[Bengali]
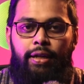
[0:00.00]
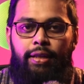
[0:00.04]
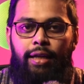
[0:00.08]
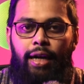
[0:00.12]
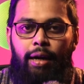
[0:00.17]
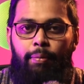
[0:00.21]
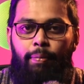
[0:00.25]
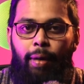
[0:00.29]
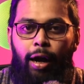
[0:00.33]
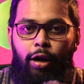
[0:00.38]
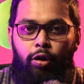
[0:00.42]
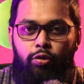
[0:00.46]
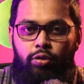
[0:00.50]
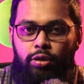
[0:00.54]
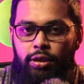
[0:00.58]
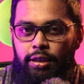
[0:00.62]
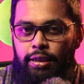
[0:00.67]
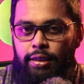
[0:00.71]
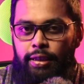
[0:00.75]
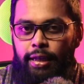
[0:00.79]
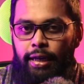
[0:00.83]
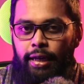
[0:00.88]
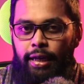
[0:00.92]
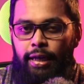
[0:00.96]
তার ভালো জিনিস
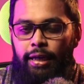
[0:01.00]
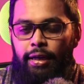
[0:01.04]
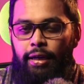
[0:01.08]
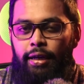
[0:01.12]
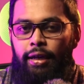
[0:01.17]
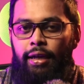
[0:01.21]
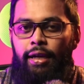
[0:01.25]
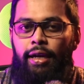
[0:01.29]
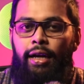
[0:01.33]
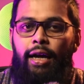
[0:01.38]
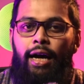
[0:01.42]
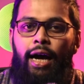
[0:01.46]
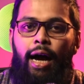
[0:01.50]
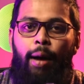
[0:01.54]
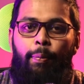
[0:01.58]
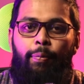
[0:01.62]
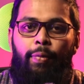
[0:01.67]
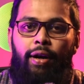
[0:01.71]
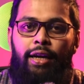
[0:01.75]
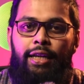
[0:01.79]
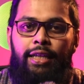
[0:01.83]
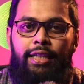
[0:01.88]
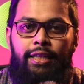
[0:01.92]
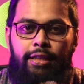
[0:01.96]
দেখলেন
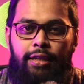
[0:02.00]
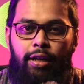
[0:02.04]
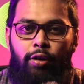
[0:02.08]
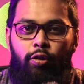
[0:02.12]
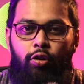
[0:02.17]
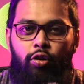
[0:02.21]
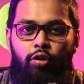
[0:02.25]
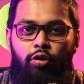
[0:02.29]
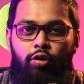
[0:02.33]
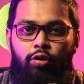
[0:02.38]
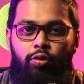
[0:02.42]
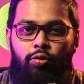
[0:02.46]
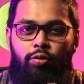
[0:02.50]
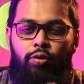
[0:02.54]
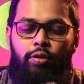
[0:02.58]
আপনার হিংসা হলো